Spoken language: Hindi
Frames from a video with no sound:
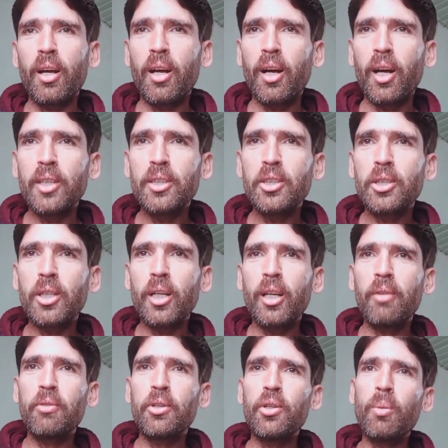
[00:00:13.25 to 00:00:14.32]
आज
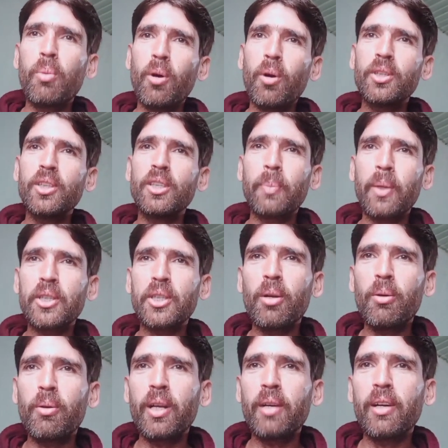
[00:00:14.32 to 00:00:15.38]
इंशाल्लाह वीडियो बहुत ही स्पेशल
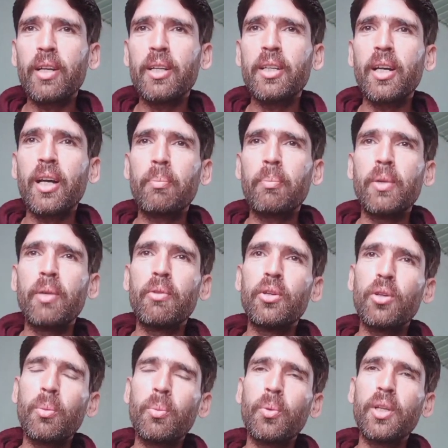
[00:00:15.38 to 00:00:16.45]
होने वाली है आपने
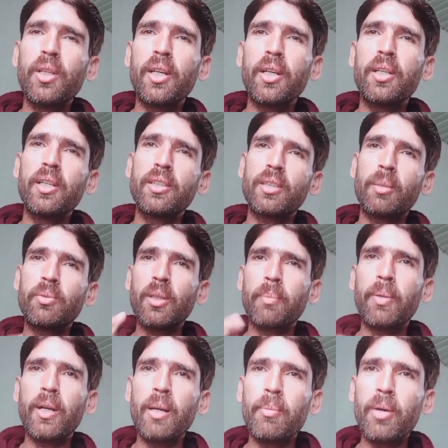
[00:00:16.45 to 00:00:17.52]
वीडियो पूरी देखनी है सबसे
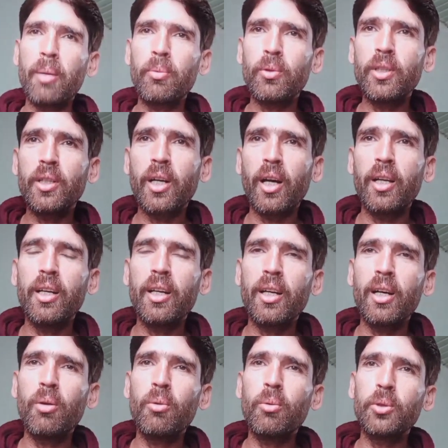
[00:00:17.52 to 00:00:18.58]
पहले मैं आपको दिखाने
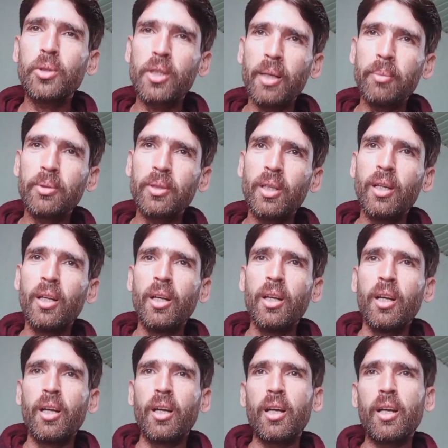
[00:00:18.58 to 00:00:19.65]
लगा हूँ कुछ क्लिप्स
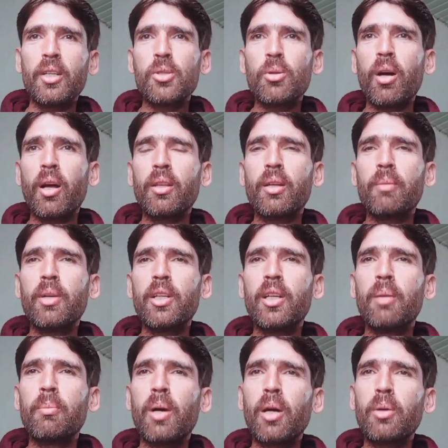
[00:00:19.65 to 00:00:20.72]
जो
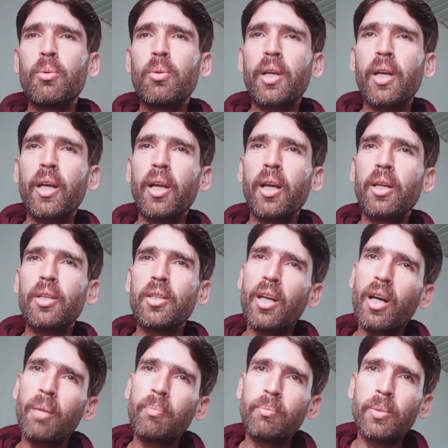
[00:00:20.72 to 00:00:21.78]
आज़रबाईजान बाकू के हैं ये
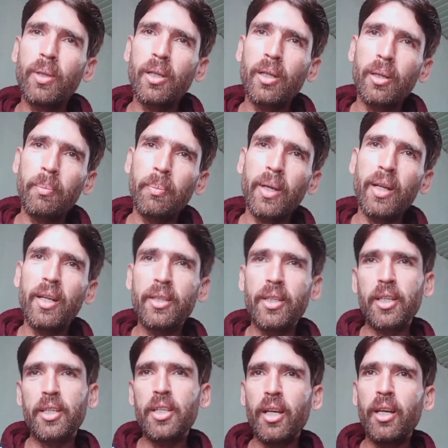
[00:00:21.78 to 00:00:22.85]
आप पहले
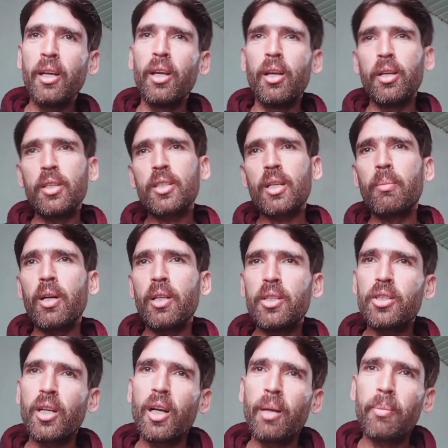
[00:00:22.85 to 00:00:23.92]
देखिए इसके बाद
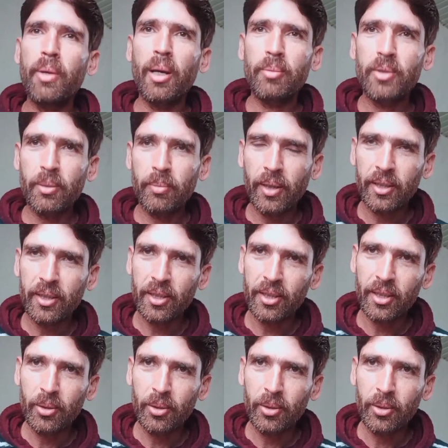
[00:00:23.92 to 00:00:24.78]
इन मैं आपसे बात करता